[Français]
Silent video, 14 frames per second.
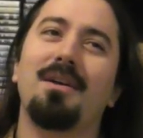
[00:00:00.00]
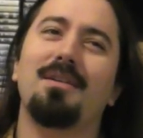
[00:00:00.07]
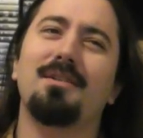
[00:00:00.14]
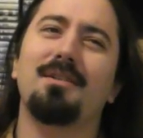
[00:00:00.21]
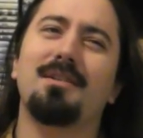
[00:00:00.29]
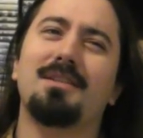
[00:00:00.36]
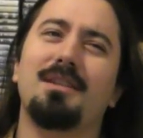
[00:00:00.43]

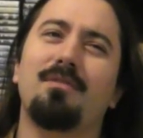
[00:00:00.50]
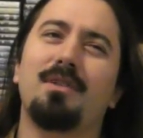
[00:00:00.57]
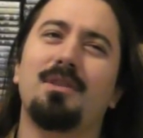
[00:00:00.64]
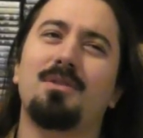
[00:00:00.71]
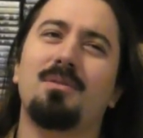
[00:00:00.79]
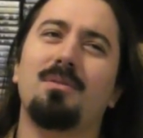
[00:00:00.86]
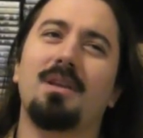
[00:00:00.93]
Euh, cette
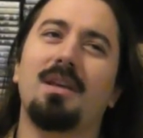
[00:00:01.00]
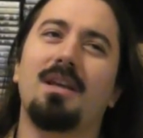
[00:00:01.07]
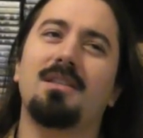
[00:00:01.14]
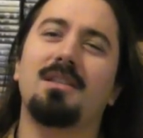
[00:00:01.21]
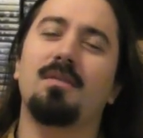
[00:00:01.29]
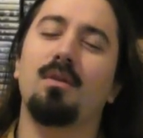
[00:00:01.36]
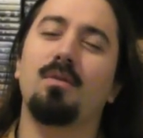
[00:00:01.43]
façon qu'a
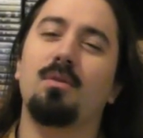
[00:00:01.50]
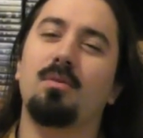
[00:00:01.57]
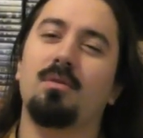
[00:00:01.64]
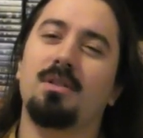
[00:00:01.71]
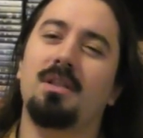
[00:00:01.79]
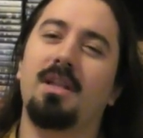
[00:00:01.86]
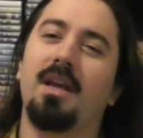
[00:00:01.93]
Steven de
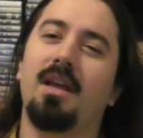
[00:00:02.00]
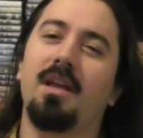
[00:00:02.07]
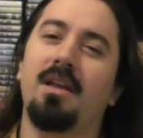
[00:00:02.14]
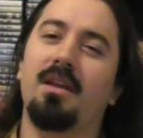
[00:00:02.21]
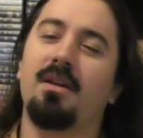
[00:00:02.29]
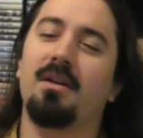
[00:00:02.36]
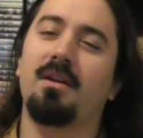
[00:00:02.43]

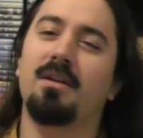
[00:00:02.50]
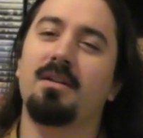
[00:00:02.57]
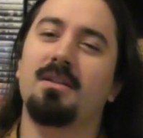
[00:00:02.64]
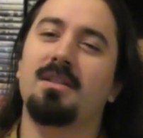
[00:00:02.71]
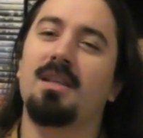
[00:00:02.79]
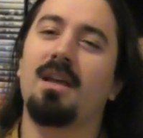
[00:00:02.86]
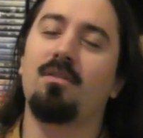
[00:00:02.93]
considérer
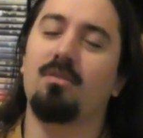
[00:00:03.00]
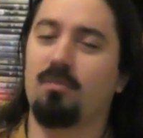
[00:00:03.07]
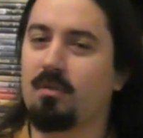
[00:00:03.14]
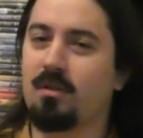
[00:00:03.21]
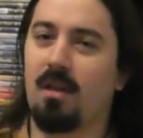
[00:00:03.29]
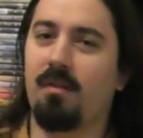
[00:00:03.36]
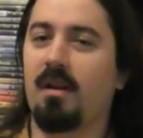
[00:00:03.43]
euh, sa
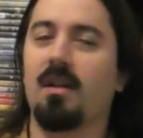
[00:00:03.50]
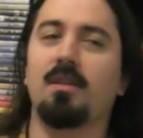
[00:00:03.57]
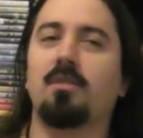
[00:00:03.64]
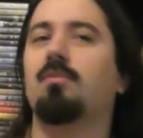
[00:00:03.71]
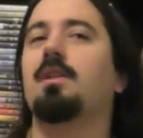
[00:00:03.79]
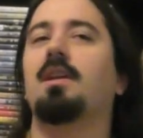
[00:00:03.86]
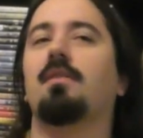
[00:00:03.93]
rencontre avec
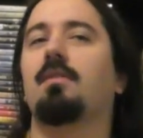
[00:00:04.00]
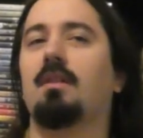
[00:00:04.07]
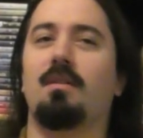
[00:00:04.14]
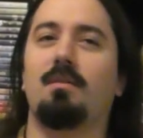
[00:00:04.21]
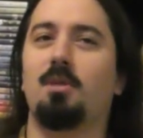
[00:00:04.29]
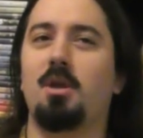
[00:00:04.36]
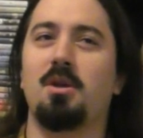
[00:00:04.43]
Lazuli
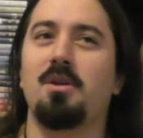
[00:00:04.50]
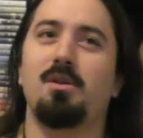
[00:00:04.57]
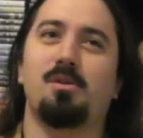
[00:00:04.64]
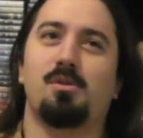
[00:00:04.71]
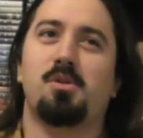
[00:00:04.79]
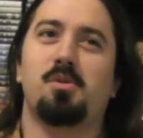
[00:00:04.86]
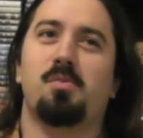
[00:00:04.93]
avant, mais
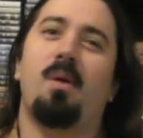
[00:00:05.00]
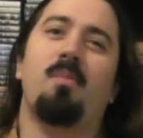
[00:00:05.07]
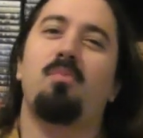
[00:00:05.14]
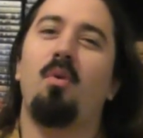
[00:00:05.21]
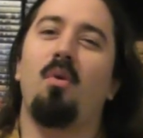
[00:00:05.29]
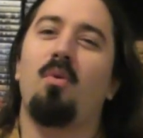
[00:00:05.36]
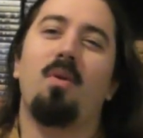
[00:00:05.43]
je sais pas
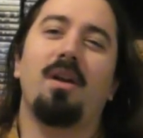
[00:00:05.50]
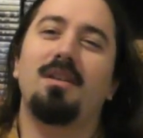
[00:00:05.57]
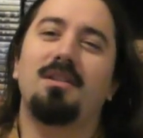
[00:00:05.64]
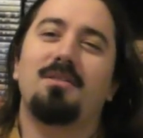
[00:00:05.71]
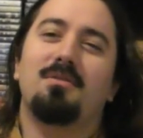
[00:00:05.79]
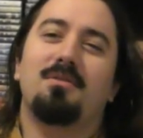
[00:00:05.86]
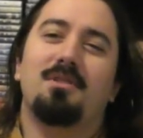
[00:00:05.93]
pourquoi
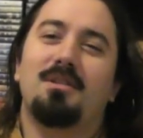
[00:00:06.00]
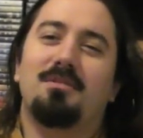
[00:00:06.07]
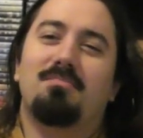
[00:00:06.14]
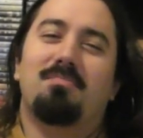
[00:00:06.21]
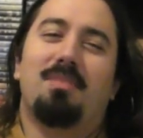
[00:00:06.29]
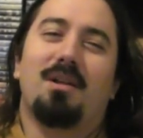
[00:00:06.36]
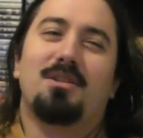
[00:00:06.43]
il tenait
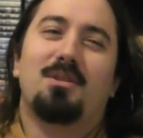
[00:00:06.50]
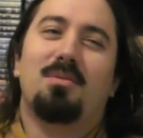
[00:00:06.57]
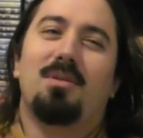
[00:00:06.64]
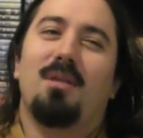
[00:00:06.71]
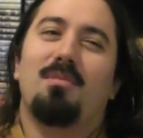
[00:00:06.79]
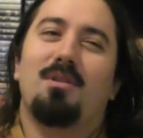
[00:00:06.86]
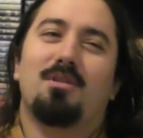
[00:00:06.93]

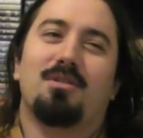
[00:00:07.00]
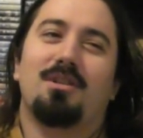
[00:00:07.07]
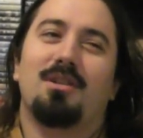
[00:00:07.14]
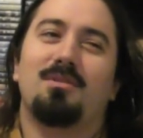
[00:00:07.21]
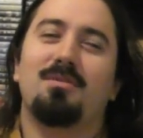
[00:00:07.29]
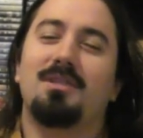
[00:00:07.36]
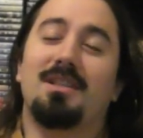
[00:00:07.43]
particulièrement à chanter
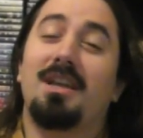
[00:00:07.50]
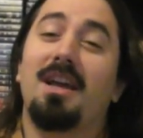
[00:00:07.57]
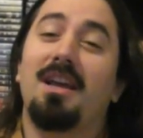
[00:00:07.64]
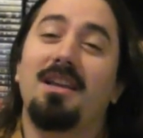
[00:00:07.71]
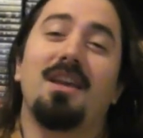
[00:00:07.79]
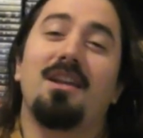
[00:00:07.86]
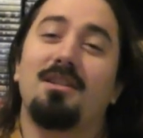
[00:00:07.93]
là-dessus. C'est
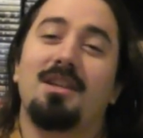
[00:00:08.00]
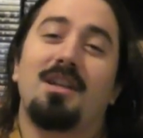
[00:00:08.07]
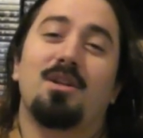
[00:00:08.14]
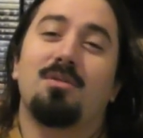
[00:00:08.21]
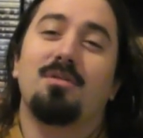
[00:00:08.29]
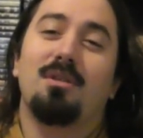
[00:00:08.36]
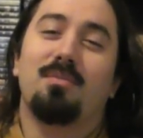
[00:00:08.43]
Greg qui a lancé
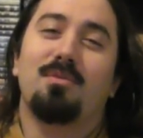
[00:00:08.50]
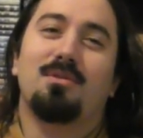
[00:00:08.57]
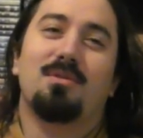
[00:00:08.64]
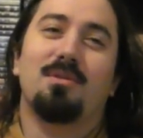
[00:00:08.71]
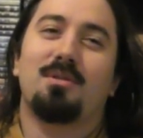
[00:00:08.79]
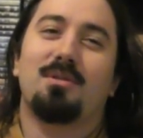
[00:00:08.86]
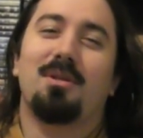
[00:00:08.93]
la chose en
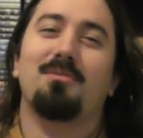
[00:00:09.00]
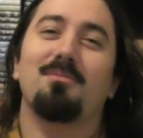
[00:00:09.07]
plus, donc.